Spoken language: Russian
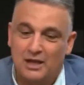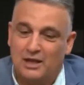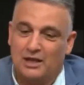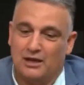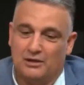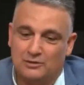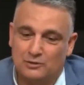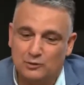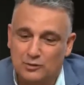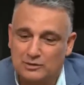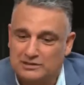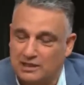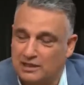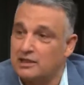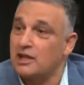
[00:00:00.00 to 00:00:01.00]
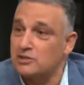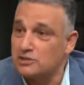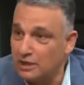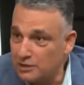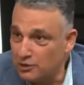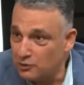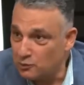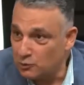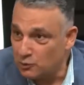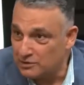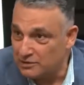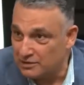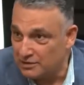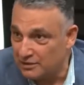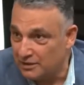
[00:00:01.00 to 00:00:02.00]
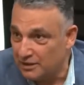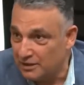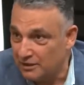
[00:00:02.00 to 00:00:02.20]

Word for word: Э, Турция, гражданин Турции,